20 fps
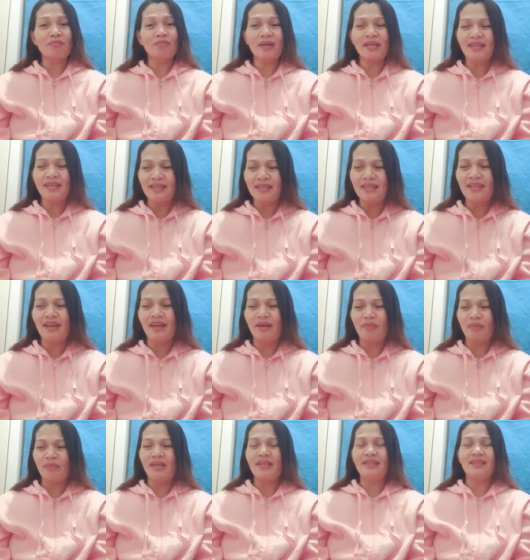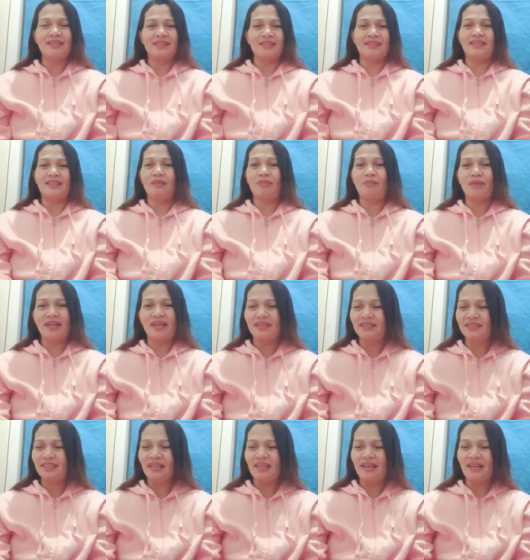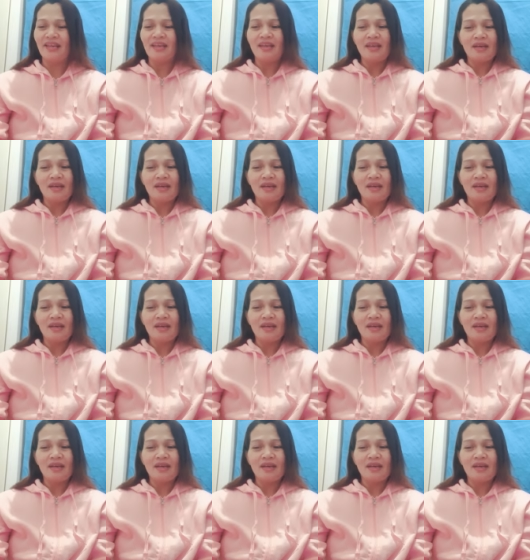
manghina ka man. Diba? Sila